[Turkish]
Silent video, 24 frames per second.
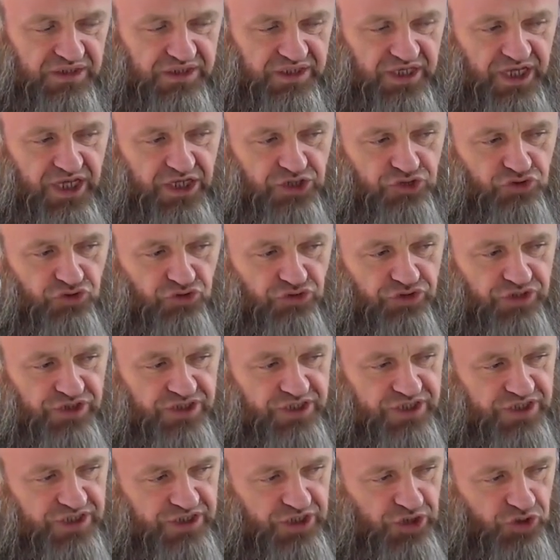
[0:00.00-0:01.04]
daha
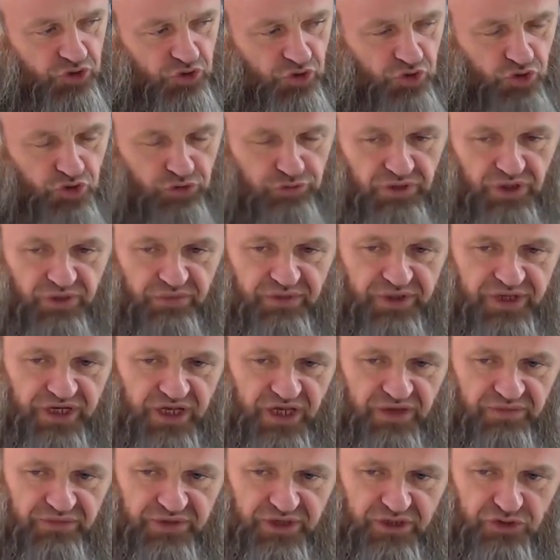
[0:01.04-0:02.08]
sonrası da ölümle
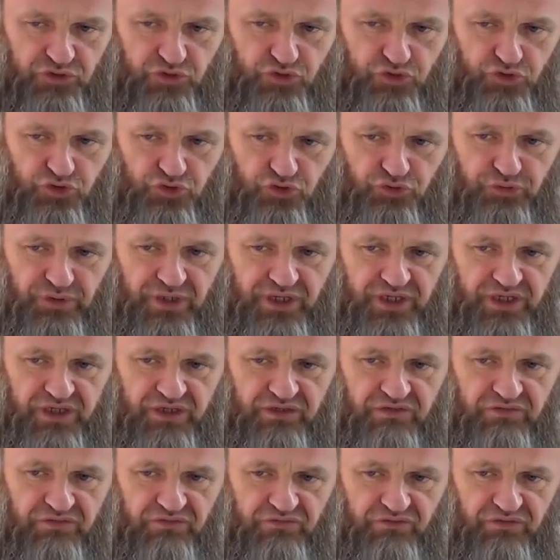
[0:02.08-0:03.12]
beraber çürümek
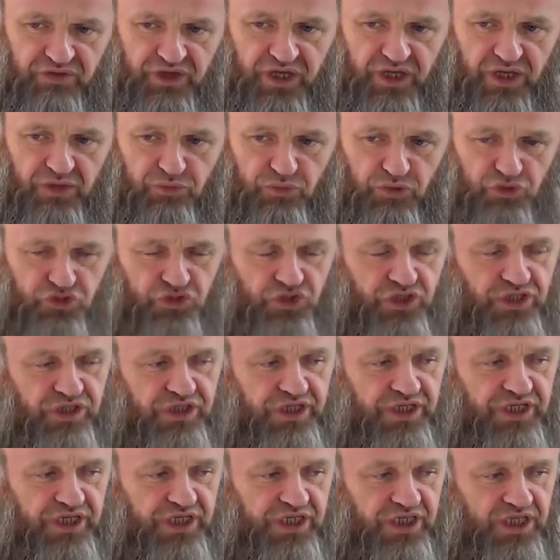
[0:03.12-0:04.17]
ve
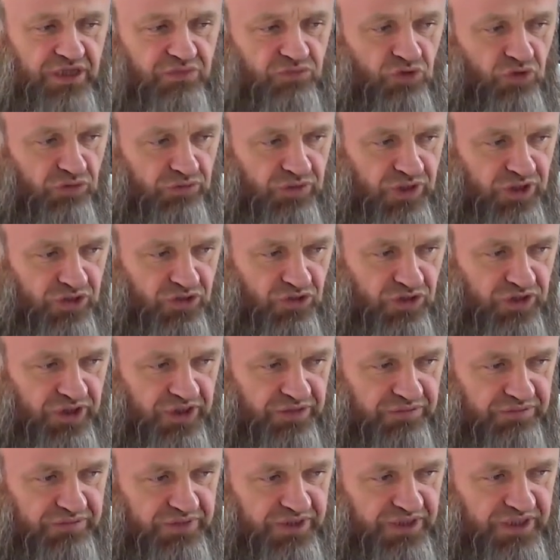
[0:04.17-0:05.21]
böceklere yem olmak
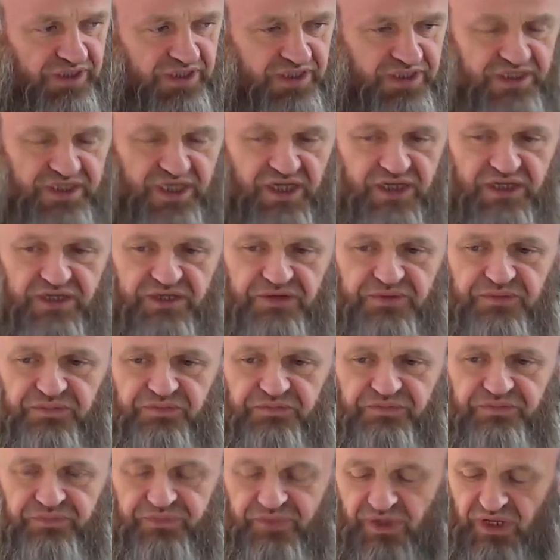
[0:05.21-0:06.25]
olan bir insan
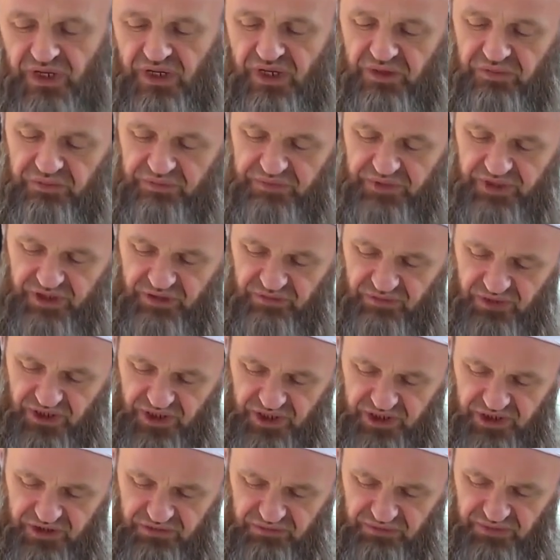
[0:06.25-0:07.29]
benim
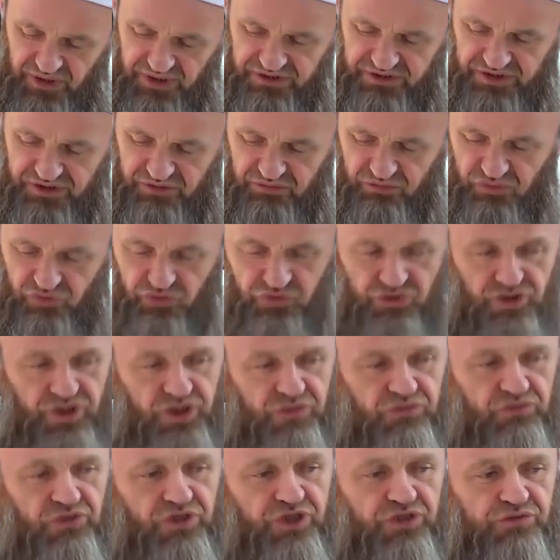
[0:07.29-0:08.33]
aklım mantığım bunu
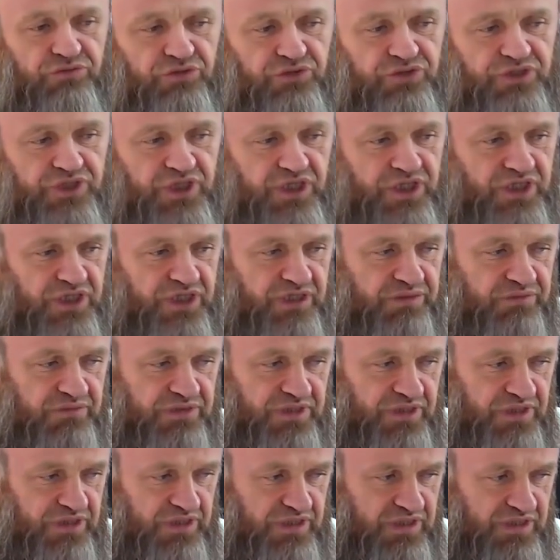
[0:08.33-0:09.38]
kabul etmiyor. Sen
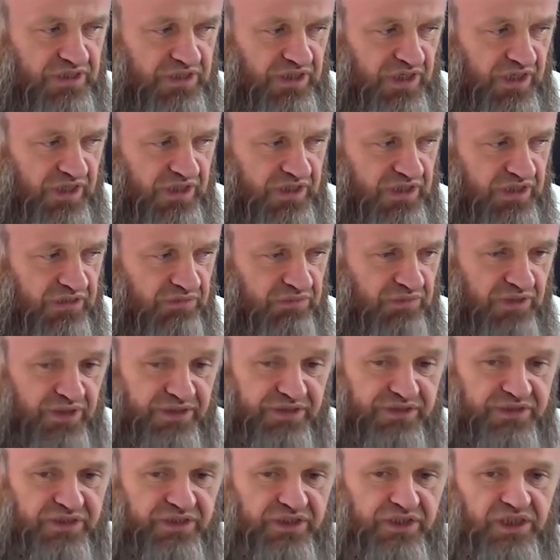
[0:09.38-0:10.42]
kimsin ki aklın
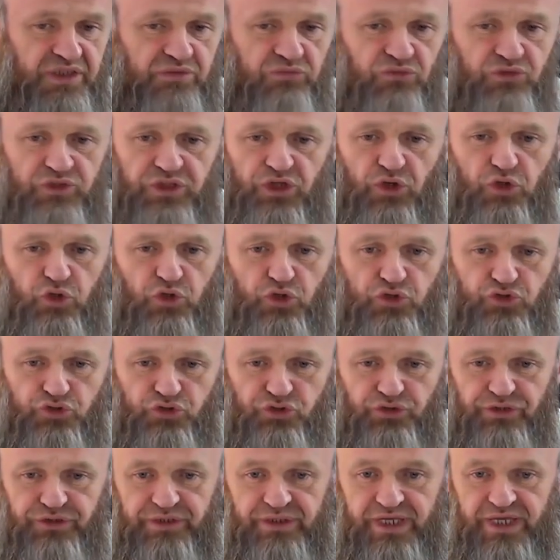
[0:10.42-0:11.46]
mantığın kim ne
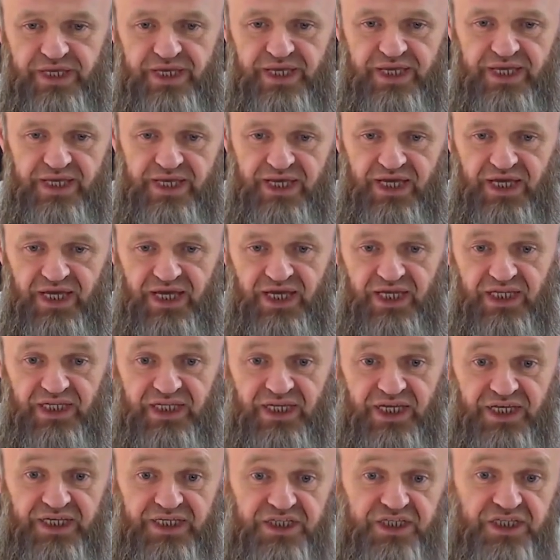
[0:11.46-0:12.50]
olsun?
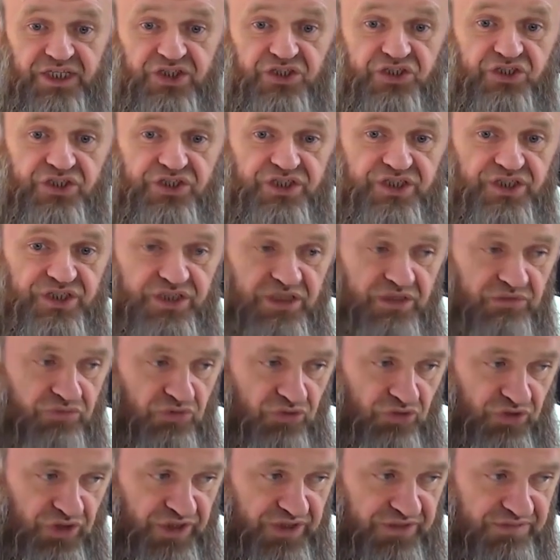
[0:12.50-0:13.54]
Allah'ın karşısında
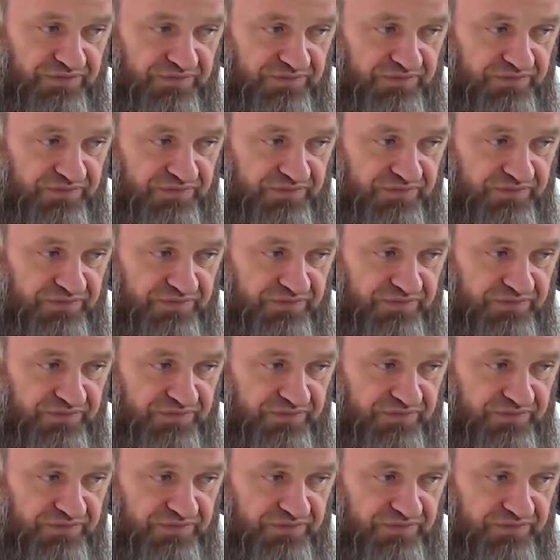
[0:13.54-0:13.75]
böyle.